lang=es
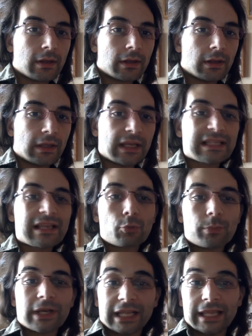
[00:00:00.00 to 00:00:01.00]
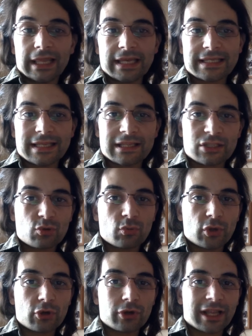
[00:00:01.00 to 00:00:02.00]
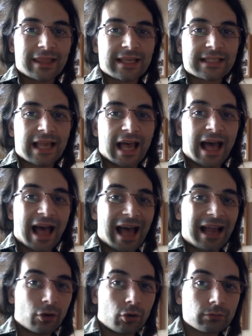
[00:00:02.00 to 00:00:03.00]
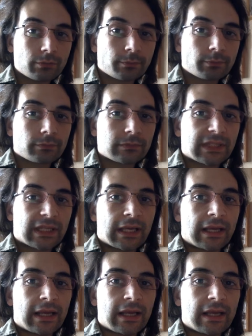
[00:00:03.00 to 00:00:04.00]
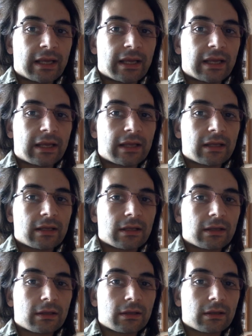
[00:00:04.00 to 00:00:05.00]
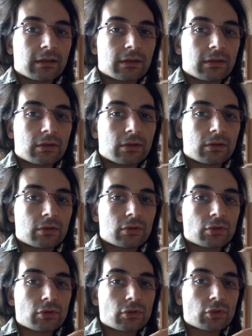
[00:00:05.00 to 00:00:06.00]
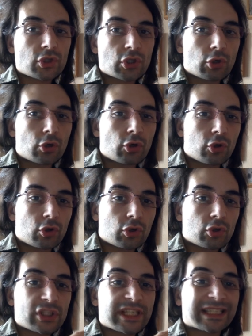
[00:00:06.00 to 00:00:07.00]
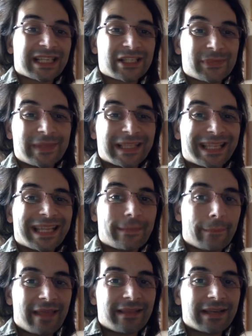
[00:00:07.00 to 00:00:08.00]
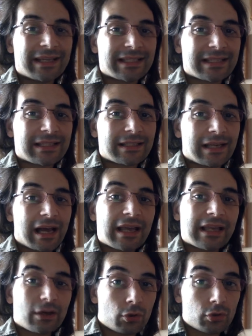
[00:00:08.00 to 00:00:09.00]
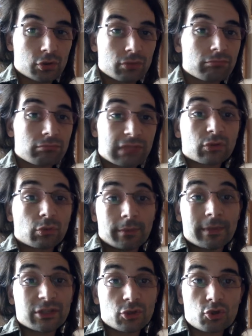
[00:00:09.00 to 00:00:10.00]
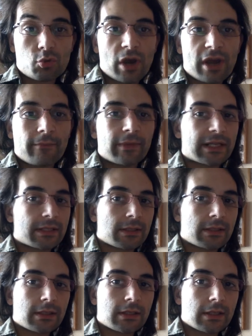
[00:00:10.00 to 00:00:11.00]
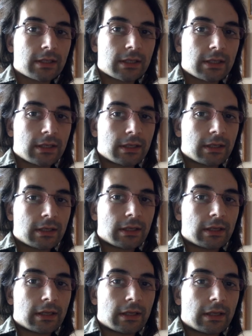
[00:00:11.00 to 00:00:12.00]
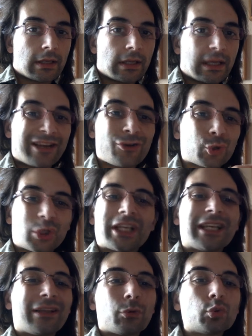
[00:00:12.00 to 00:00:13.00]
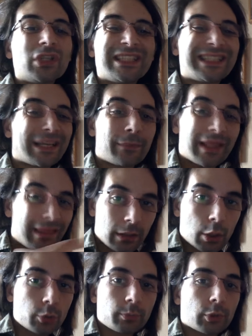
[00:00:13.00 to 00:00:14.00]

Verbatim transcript: Y esta convergencia se descubrió gracias a algo que solo se transmite de madres a hijos, tanto a machos como a hembras, y que no tiene ninguna intervención por